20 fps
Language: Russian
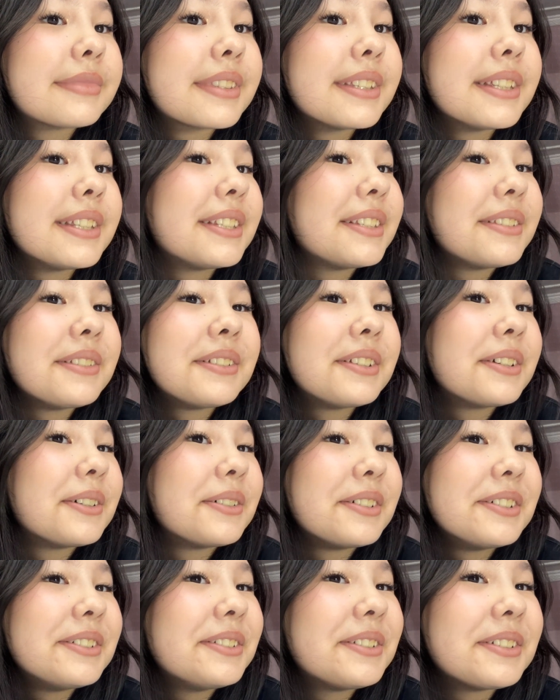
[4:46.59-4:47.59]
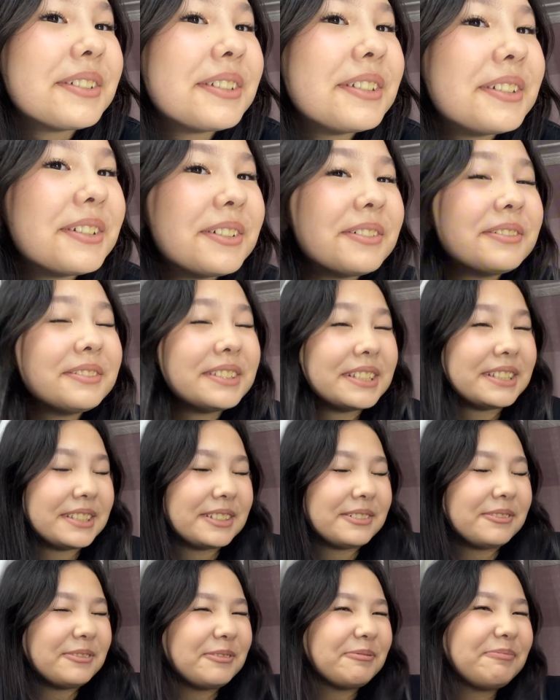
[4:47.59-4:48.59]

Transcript: Единственное, контур не ровный. Ну,